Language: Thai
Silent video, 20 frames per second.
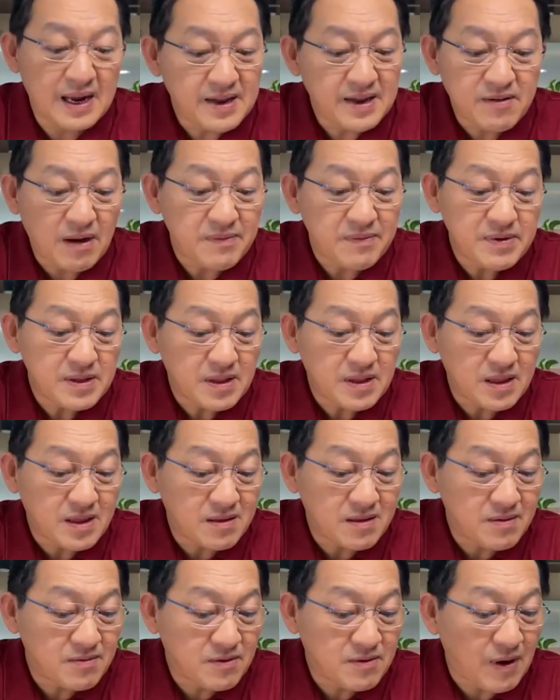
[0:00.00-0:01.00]
อันนี้ความ
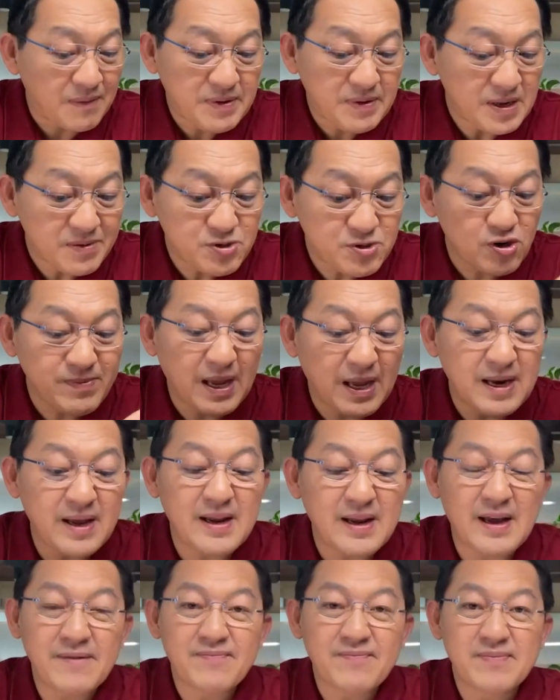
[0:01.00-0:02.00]
ความเห็นท่านผู้ชมได้
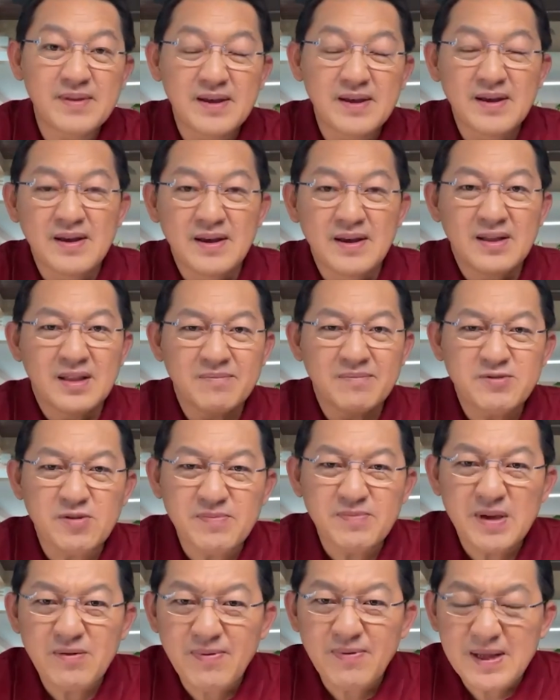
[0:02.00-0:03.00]
เลยนะท่านผู้
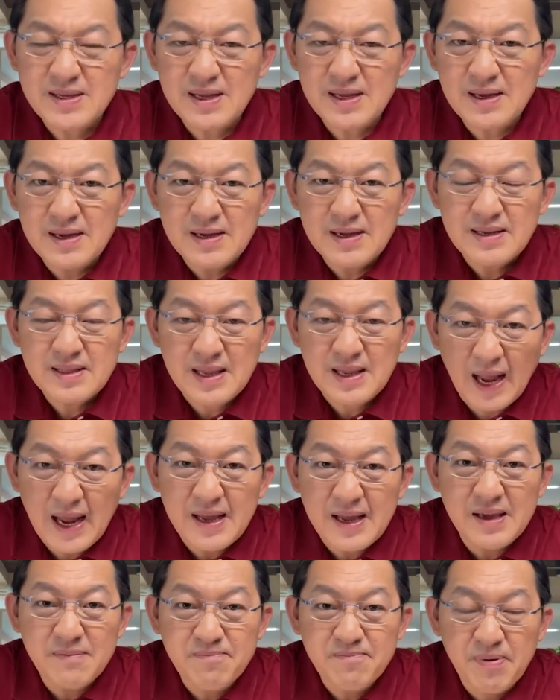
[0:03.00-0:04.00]
ชมคิดว่าไท
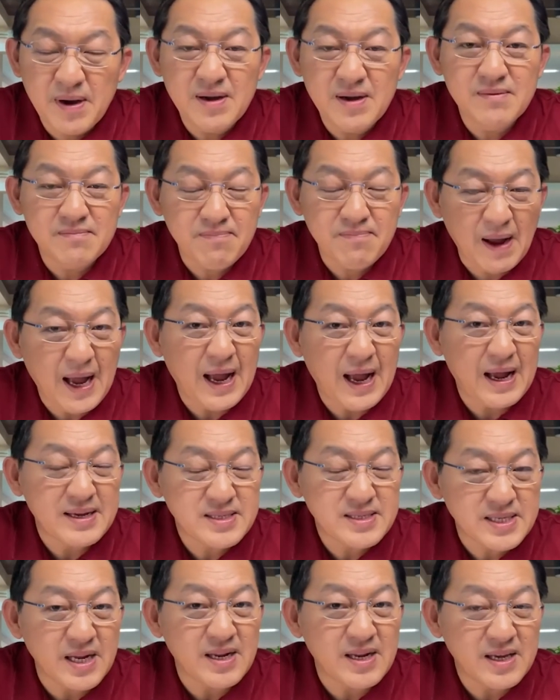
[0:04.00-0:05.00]
ยพึ่งพา
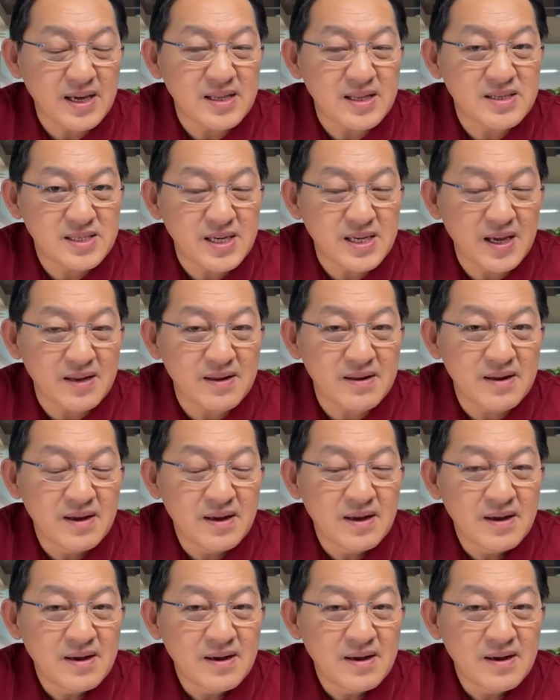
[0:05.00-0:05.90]
เศรษฐกิจจีน